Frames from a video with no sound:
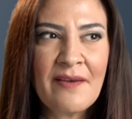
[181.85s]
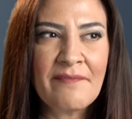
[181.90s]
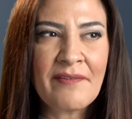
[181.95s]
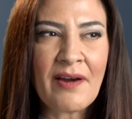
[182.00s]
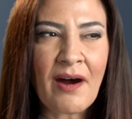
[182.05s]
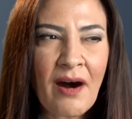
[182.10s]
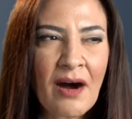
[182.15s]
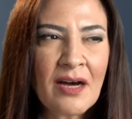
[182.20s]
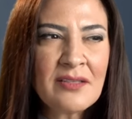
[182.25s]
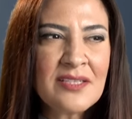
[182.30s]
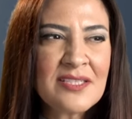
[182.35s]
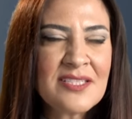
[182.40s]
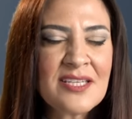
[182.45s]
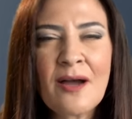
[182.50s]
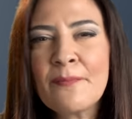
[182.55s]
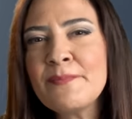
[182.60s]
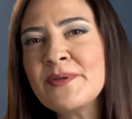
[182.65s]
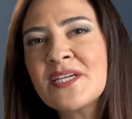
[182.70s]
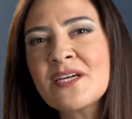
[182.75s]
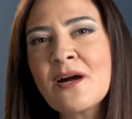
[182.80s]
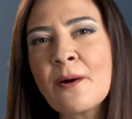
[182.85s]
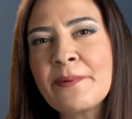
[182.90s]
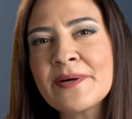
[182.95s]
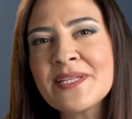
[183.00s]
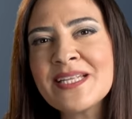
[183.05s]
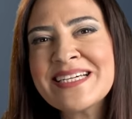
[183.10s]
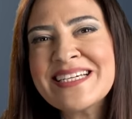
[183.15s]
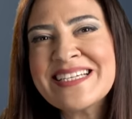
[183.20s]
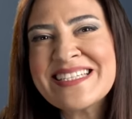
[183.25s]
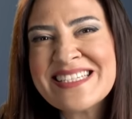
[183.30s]
ve adeta bir
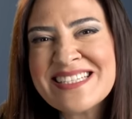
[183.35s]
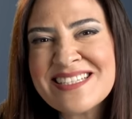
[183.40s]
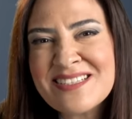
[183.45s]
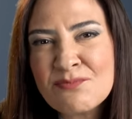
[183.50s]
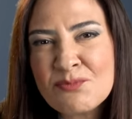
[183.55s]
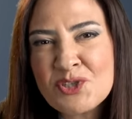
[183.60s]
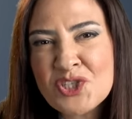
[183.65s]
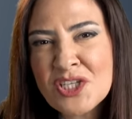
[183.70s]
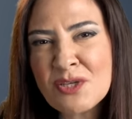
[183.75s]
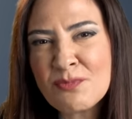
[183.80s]
kapana kısılmış